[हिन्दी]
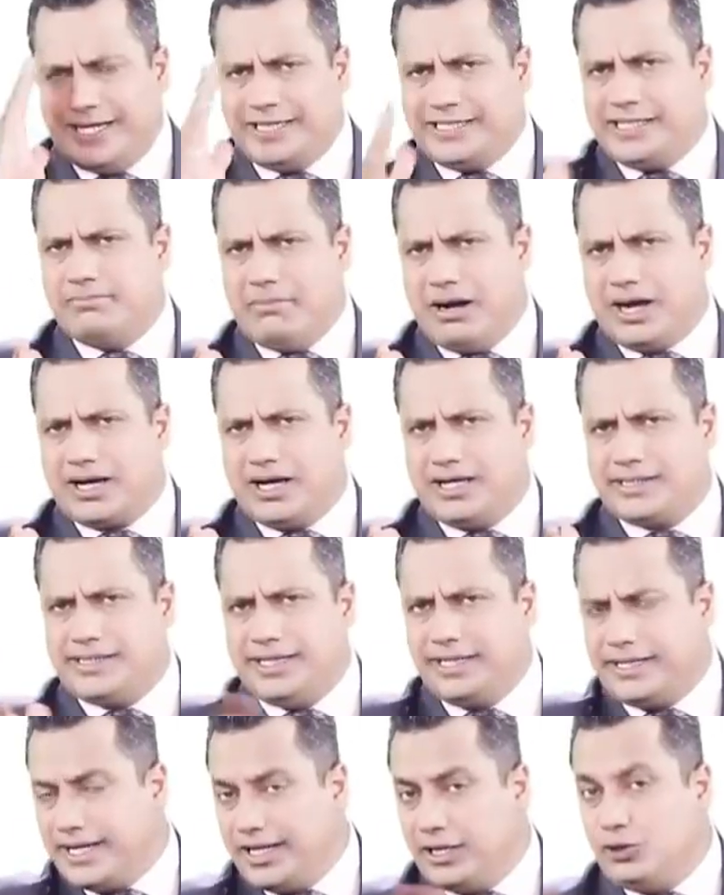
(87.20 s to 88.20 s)
तेज दिमाग का
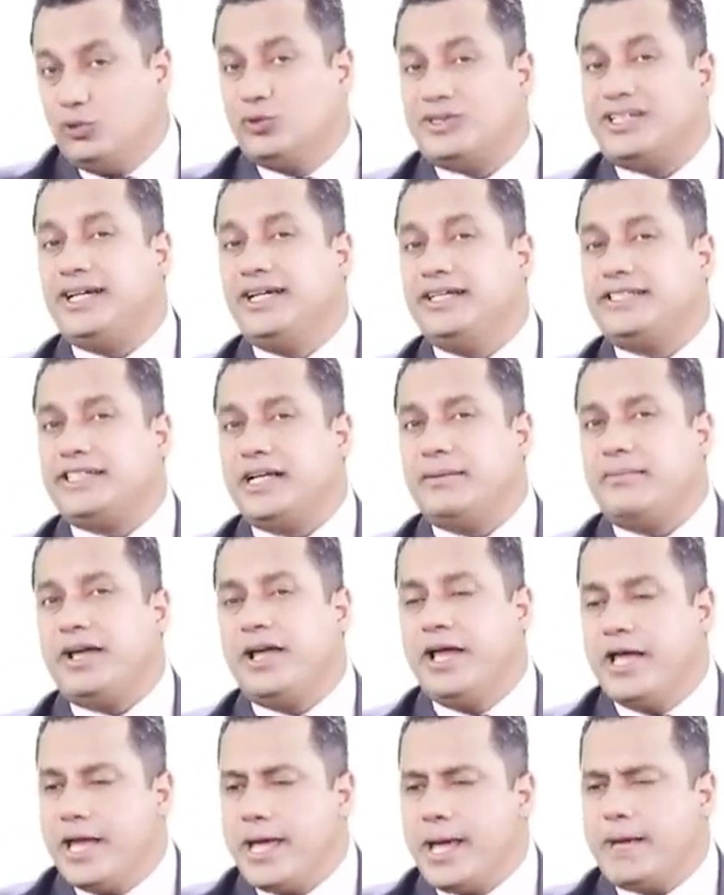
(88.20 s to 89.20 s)
सीक्रेट दूसरे हिस्से में
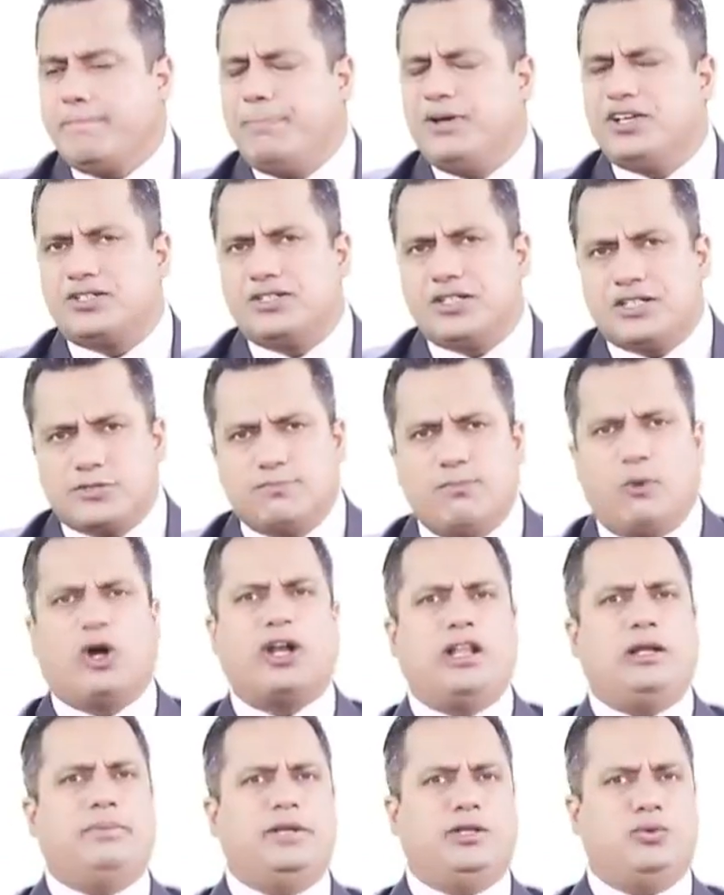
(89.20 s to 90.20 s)
एक बिजनेस
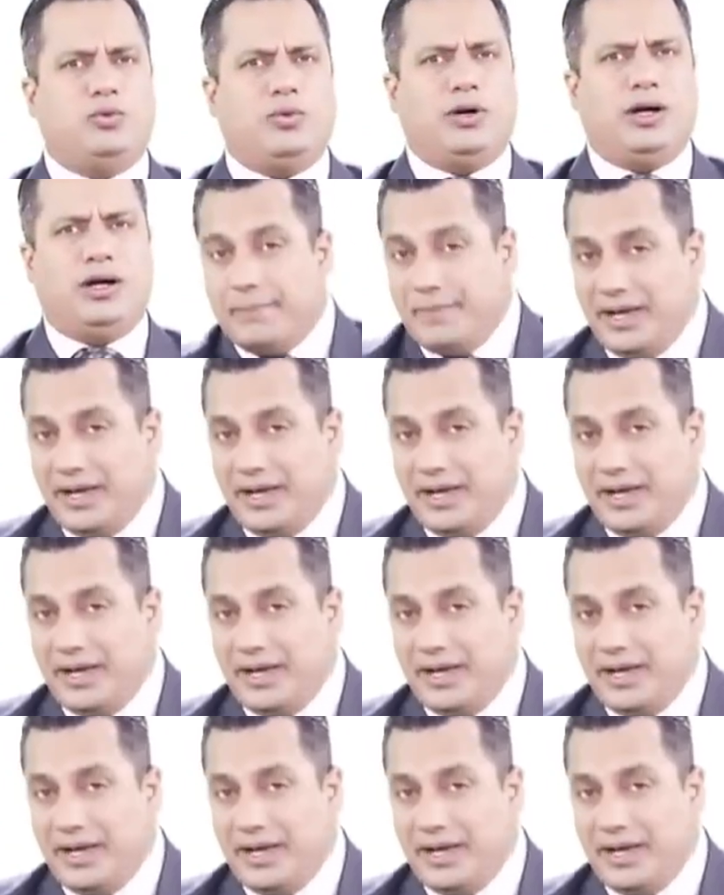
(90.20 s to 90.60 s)
मॉडल भी भी दूंगा